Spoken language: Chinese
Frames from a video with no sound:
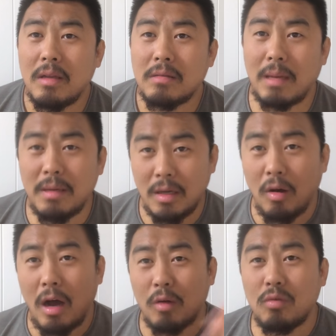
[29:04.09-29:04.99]
咱们以后
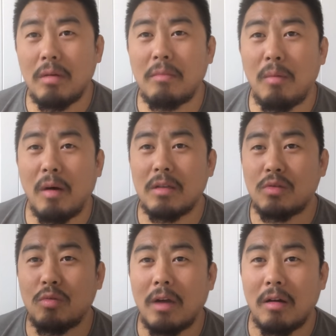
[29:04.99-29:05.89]
好多某某的
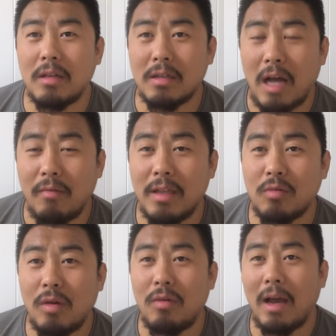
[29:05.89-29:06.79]
重要的岗位的
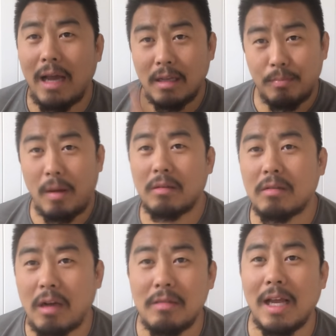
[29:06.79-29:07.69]
官员还得跑到
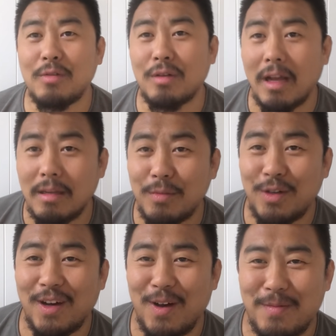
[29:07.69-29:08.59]
朝鲜去了，你们
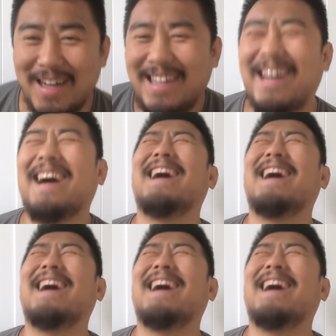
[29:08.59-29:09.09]
知道吗？